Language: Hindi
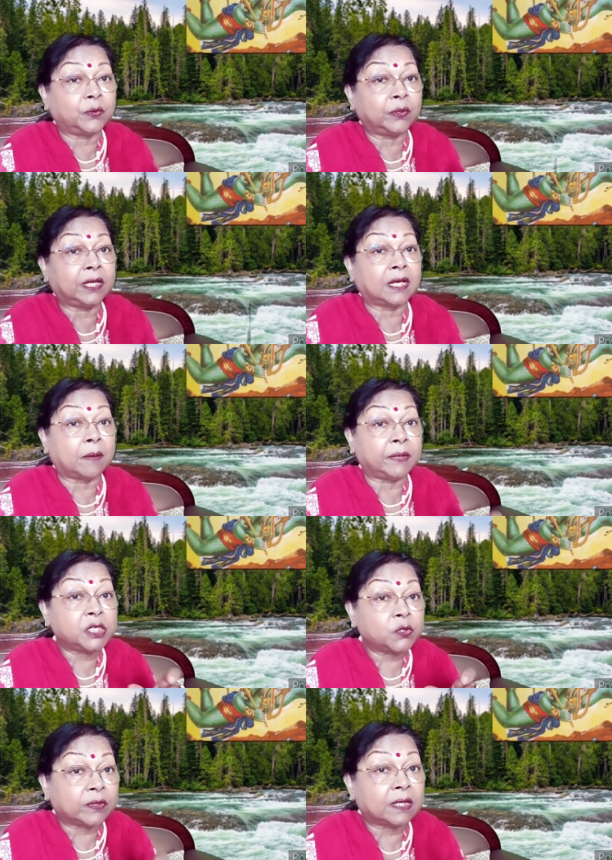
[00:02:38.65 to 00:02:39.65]
उन्होंने
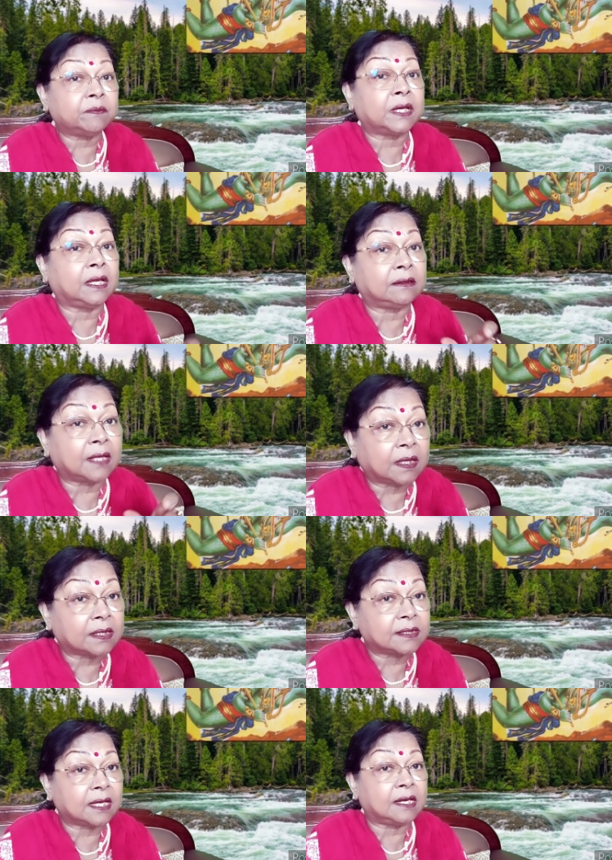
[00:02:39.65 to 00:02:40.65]
रामेश्वरम के
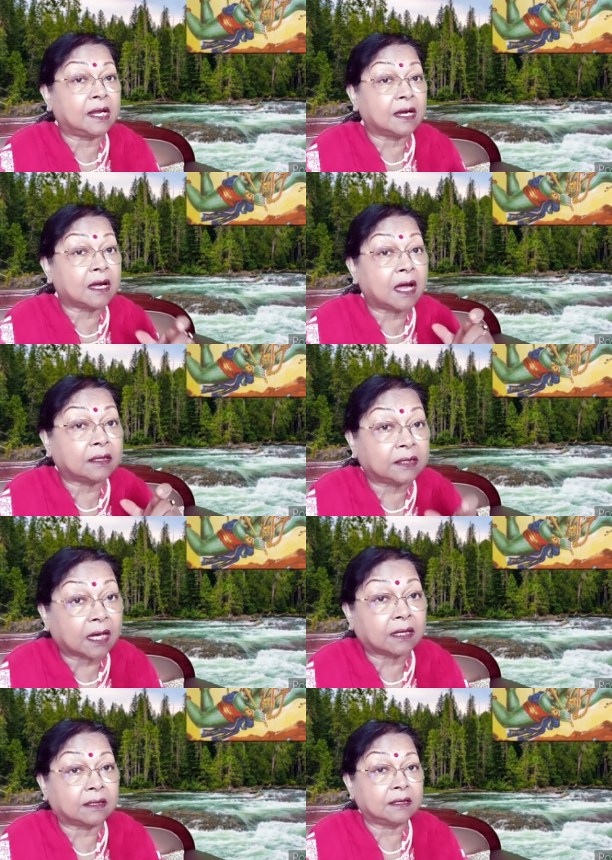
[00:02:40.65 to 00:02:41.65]
तट से लंका
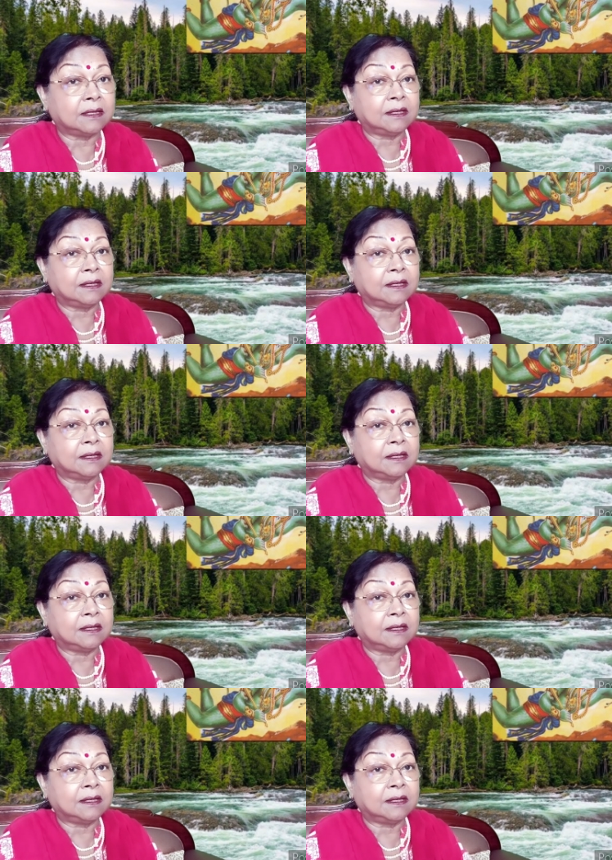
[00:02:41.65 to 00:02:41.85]
तक